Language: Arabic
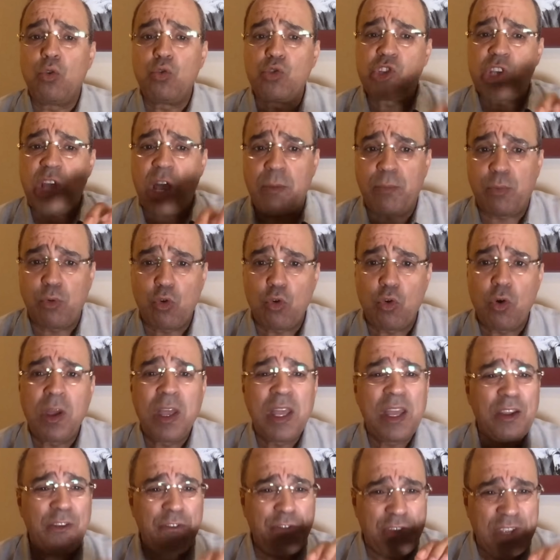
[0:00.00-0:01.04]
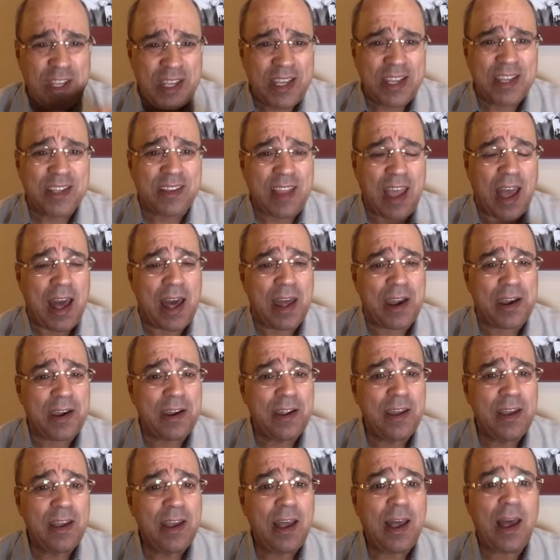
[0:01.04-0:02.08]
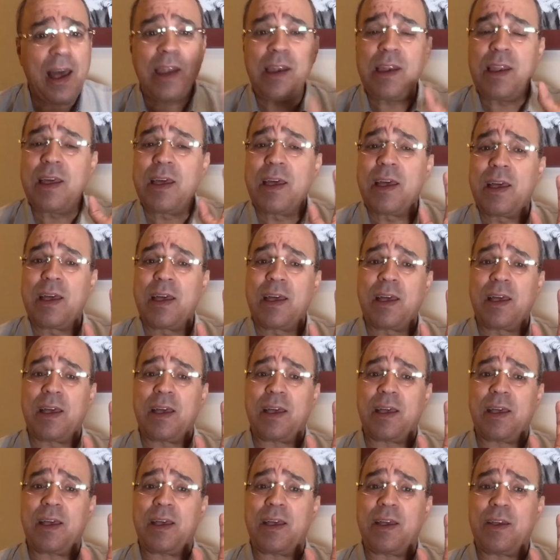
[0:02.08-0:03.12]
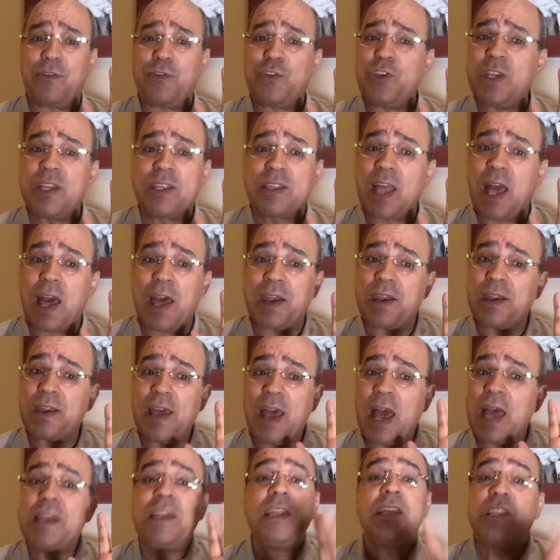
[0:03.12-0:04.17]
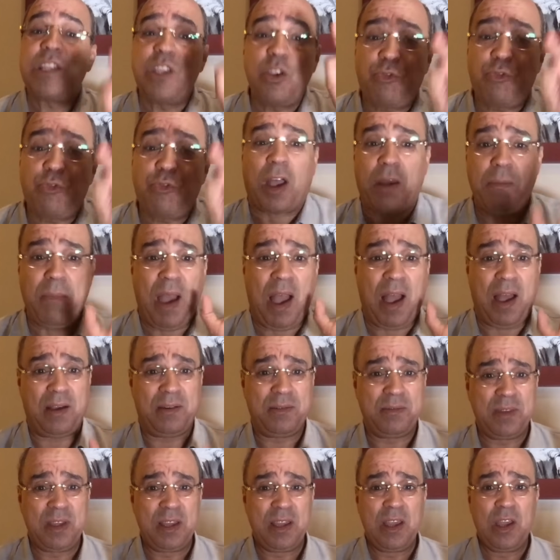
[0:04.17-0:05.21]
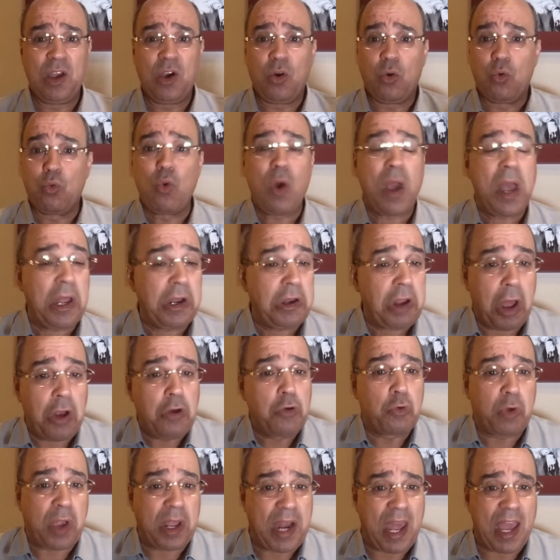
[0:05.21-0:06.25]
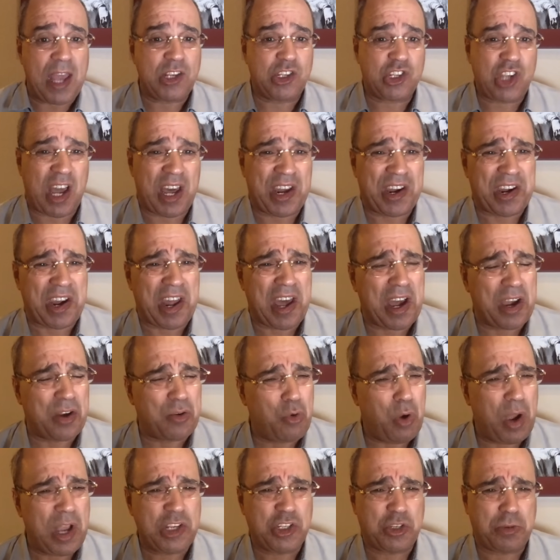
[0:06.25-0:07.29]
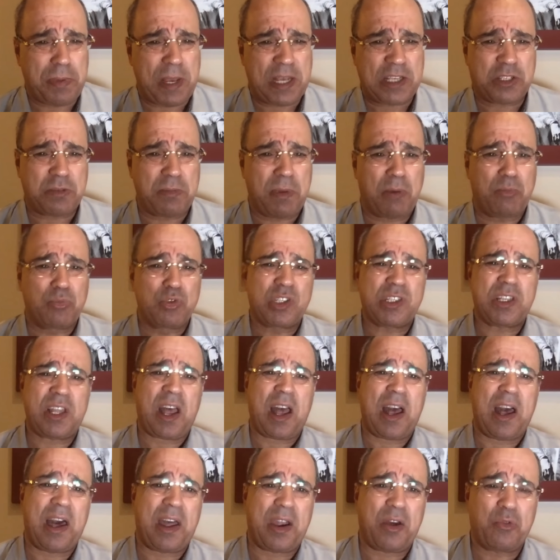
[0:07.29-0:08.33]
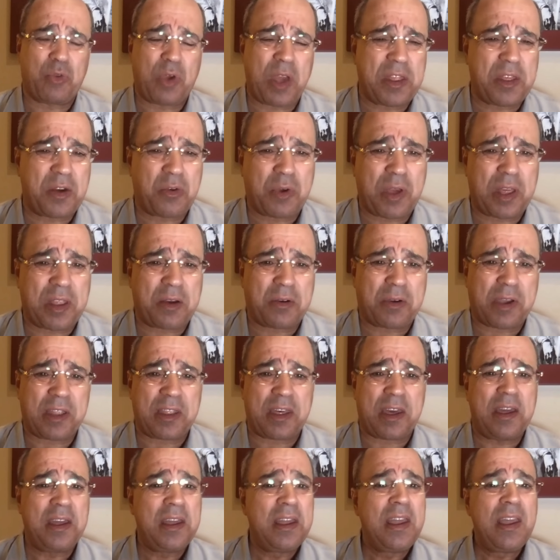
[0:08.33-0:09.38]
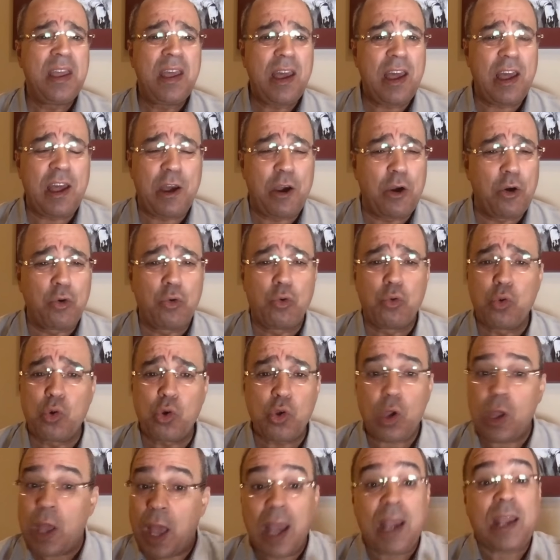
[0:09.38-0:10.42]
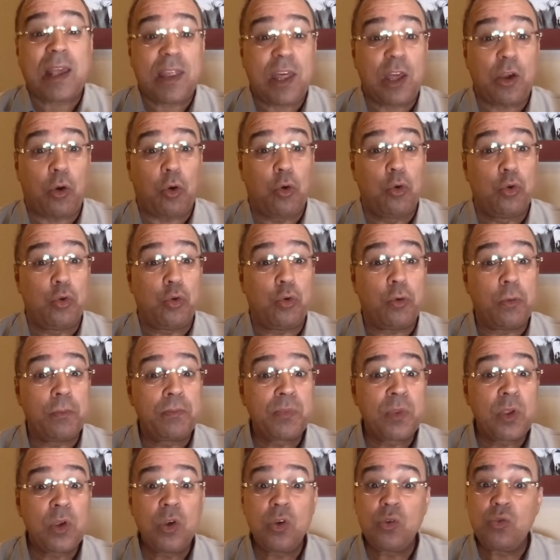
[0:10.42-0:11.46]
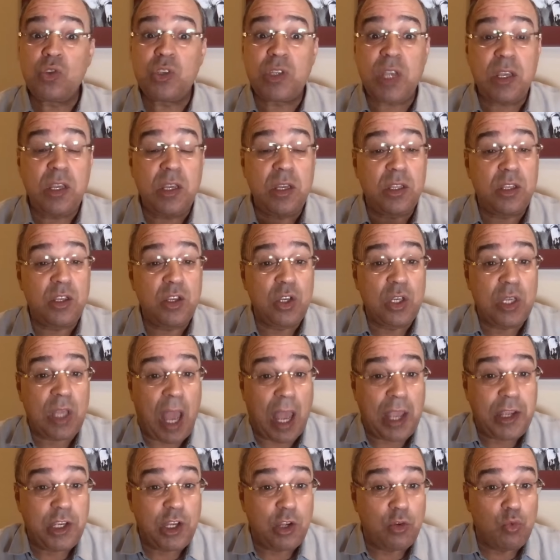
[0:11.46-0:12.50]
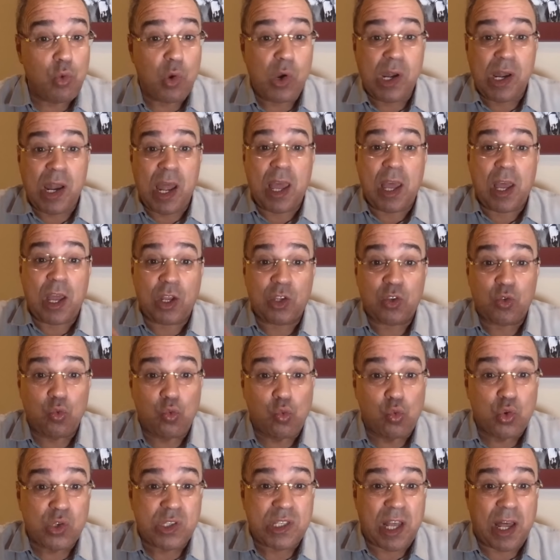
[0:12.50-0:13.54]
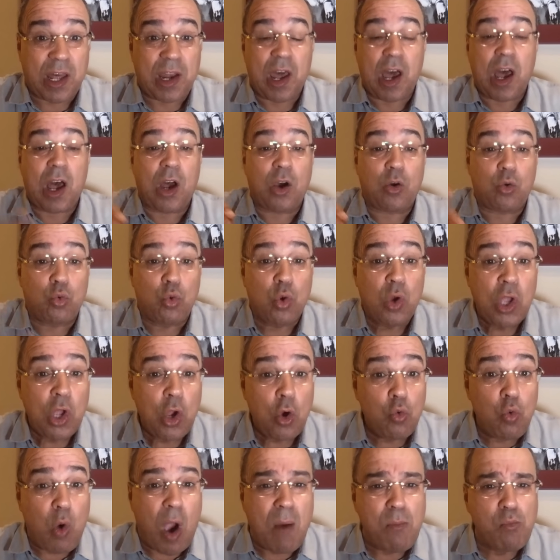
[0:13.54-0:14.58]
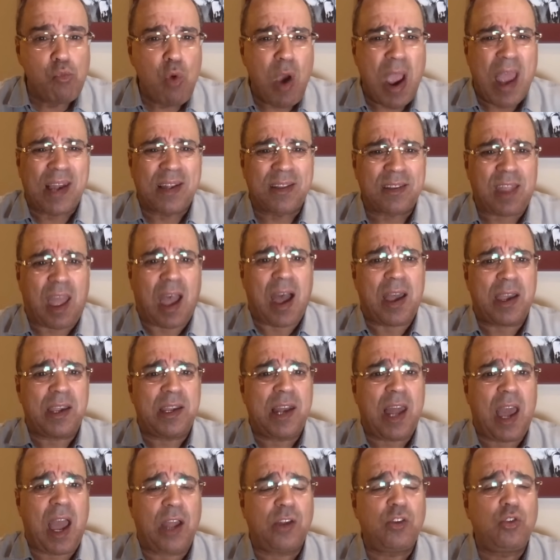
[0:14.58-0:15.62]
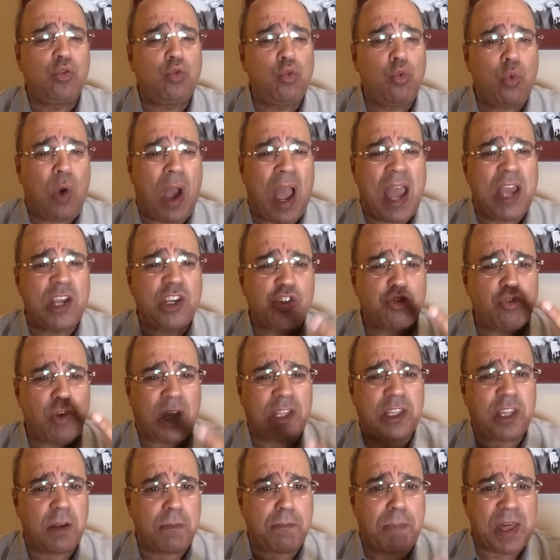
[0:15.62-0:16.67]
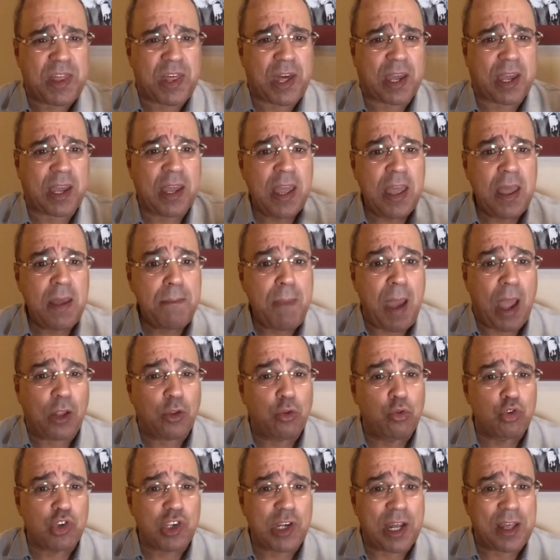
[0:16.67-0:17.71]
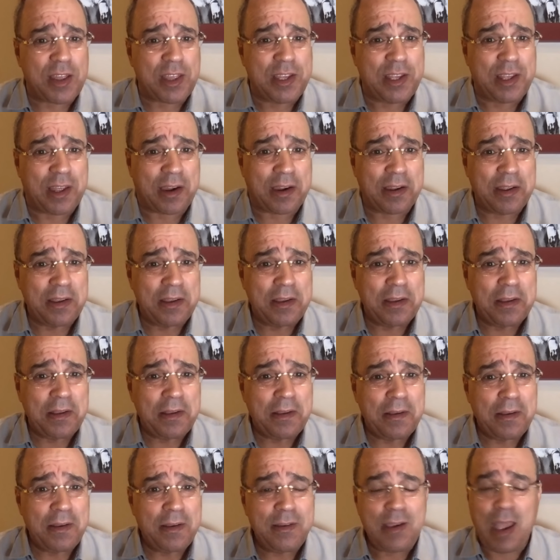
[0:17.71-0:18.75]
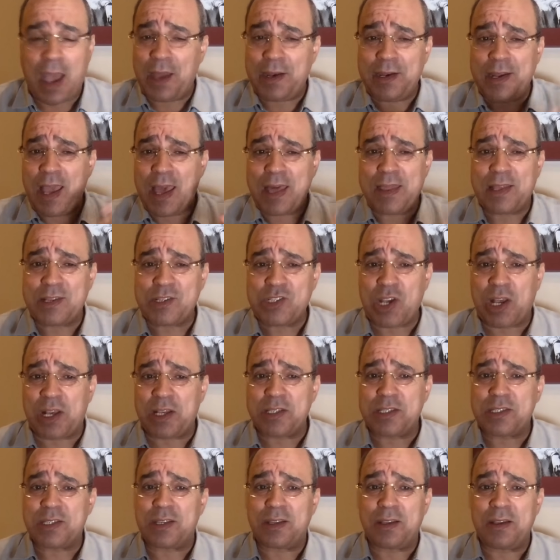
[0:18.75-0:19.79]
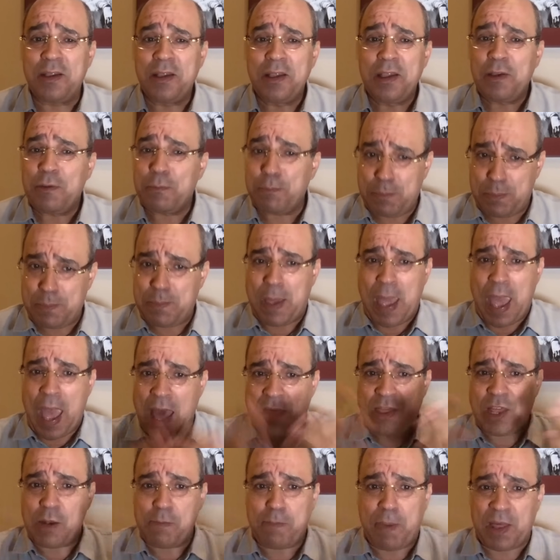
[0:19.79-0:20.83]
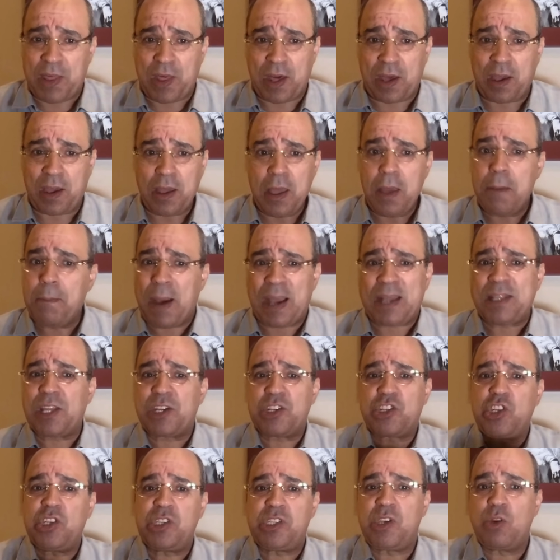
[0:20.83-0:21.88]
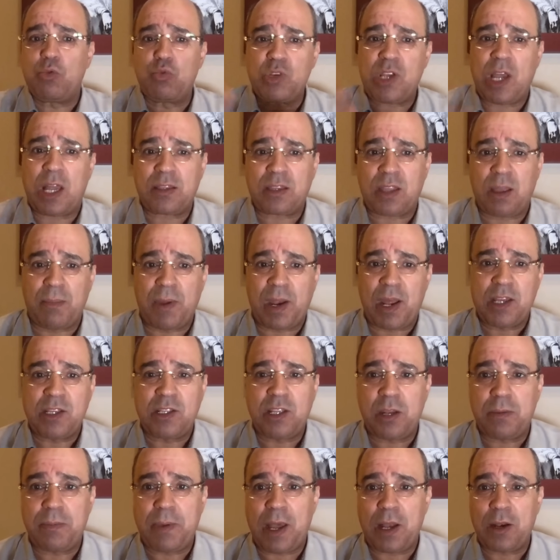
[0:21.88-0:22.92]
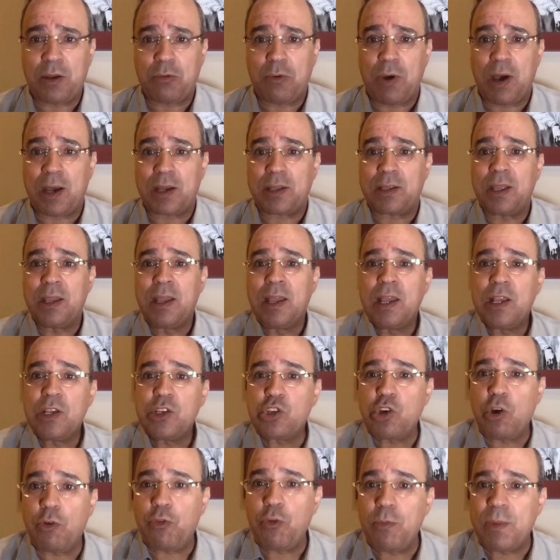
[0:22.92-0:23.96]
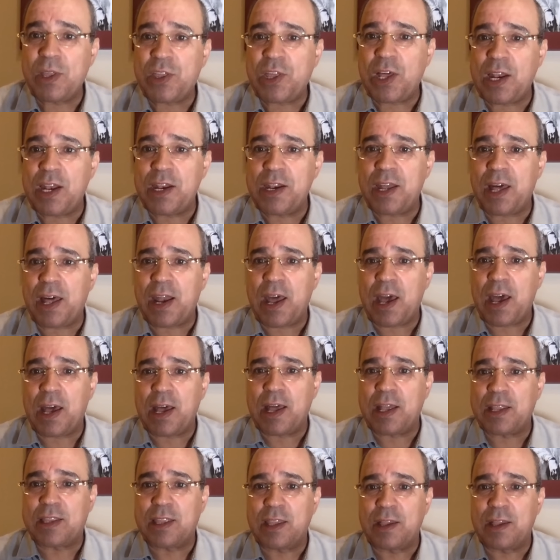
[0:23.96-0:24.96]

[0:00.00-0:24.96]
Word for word: جابوه في اطار آه، في اطار الاتفاق معه ولانه كان عايش حراق وعايش باسماء مستعاره وكذا وكذا وكذا آه، وهكذا يقولوا سيدي يعين ولات ووزراء واموال طائله عنده عايش واحد البذخ ما عندوش نظير يعني هذا شخص بهذا البذخ ما قدرش يتزوج حتى امراه يدير بها الكواغط شوفوا مثلا راه